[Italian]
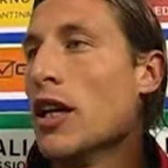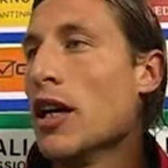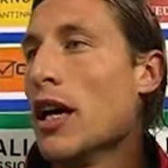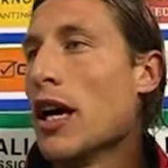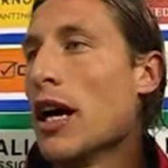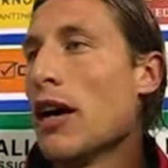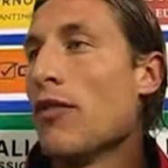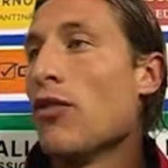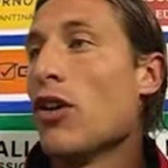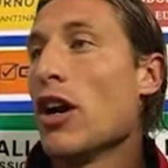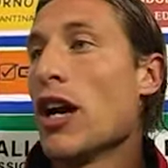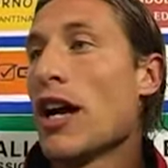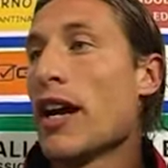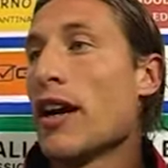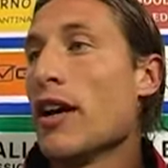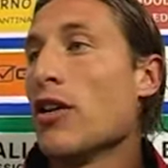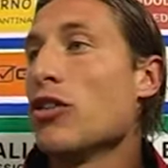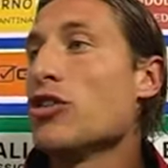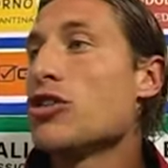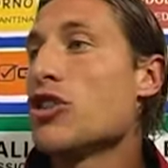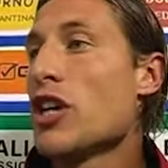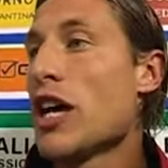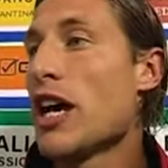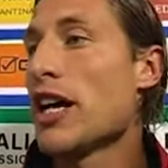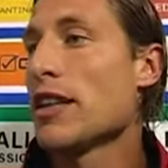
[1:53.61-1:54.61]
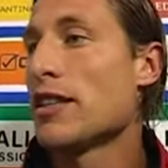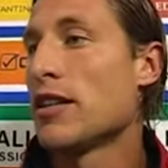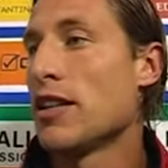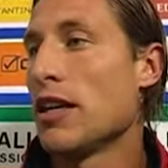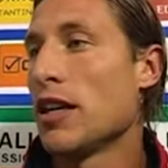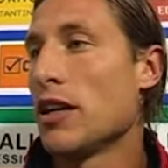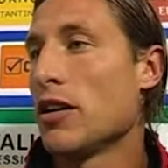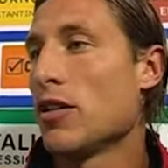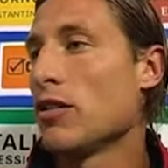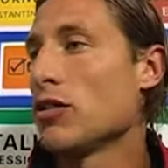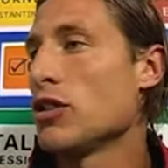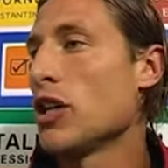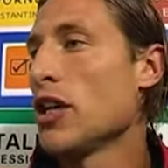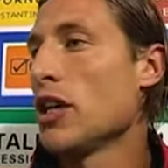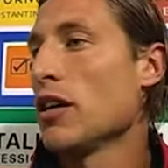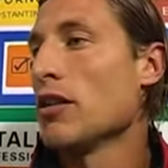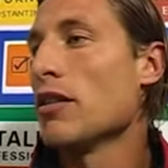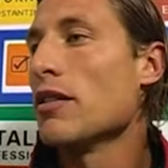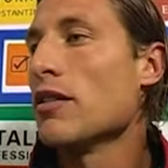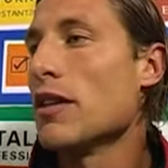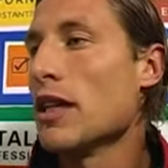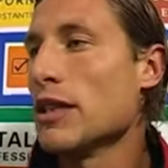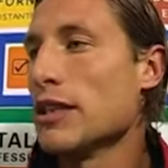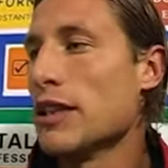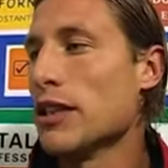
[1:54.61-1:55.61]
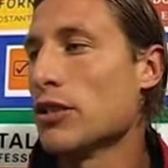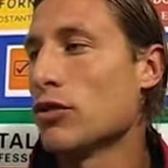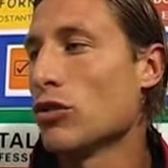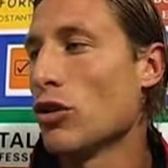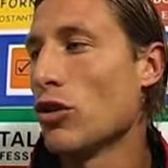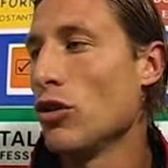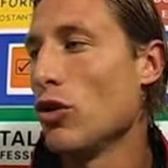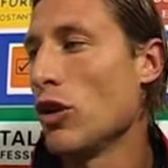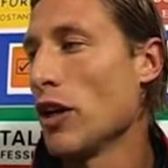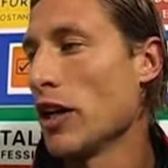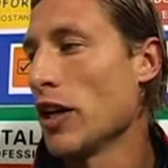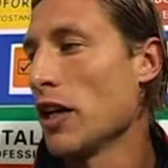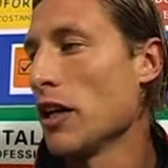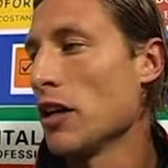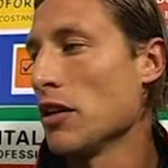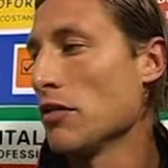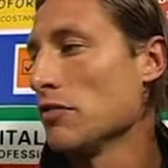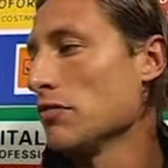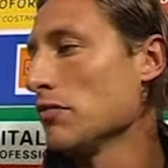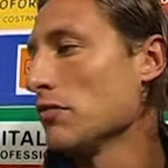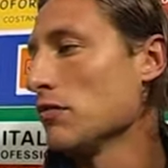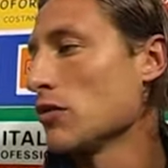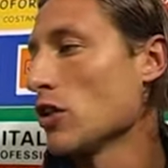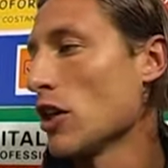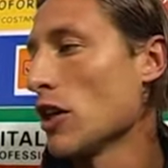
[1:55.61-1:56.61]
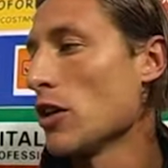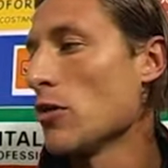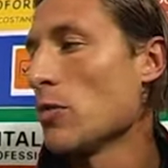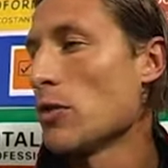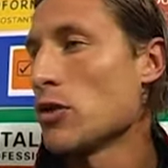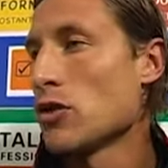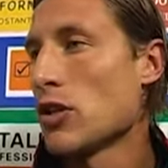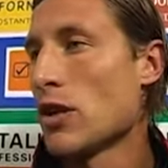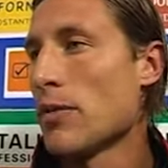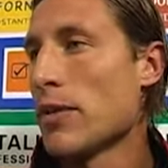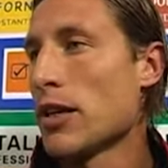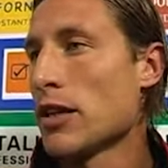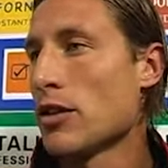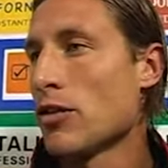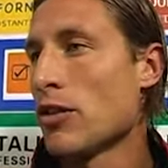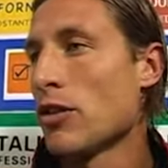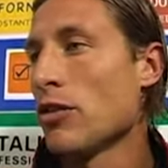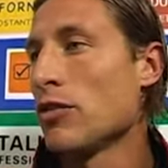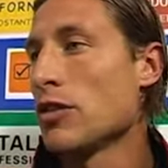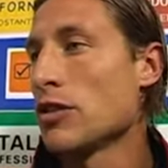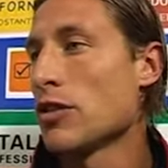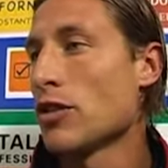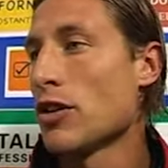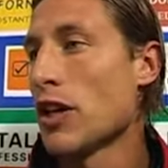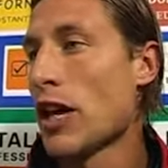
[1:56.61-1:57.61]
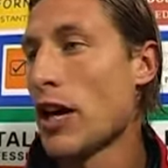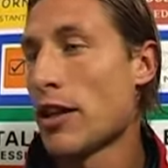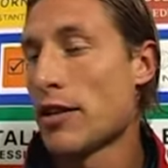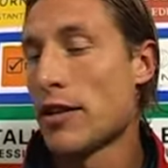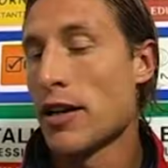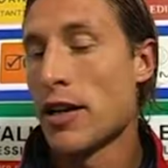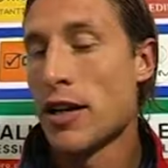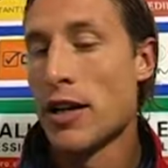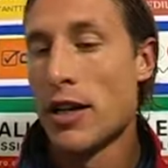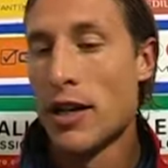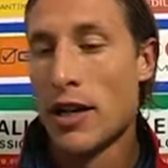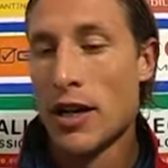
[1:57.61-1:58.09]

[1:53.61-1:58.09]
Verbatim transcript: a volare oggetti, così ha detto lui, che cioè, io personalmente non ne ho visto niente,